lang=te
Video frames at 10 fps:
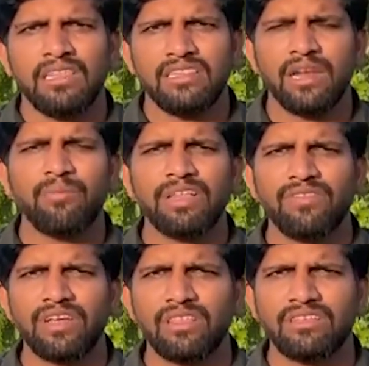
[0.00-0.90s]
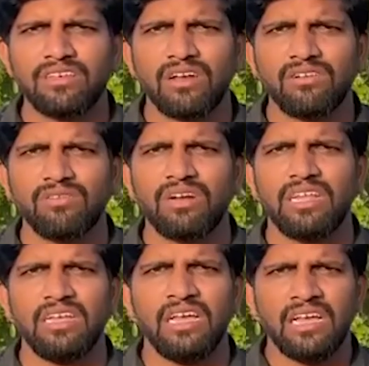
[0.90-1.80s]
దిగ్భ్రాంతి వ్యక్తం
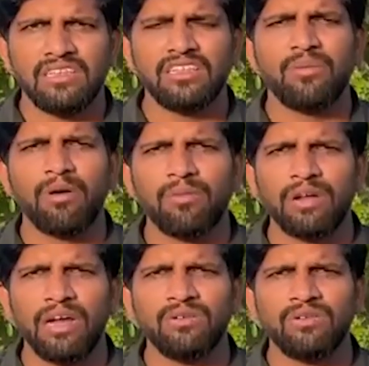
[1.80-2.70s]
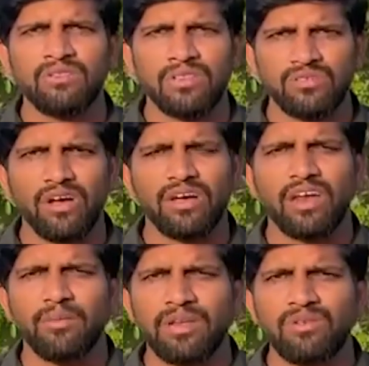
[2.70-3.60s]
చేసినటువంటి చంద్రబాబు నాయుడు
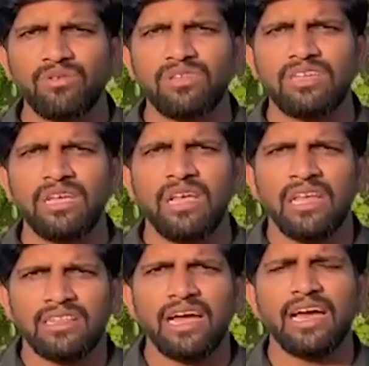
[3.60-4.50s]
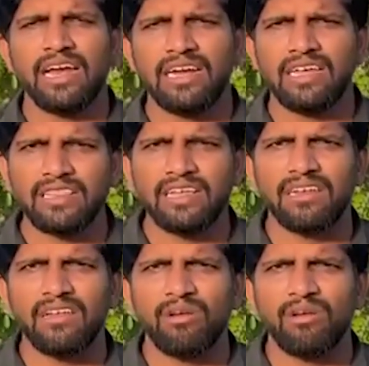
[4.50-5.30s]
స్వగ్రామానికి వచ్చి దయాకరెడ్డి అంత్యక్రియల్లో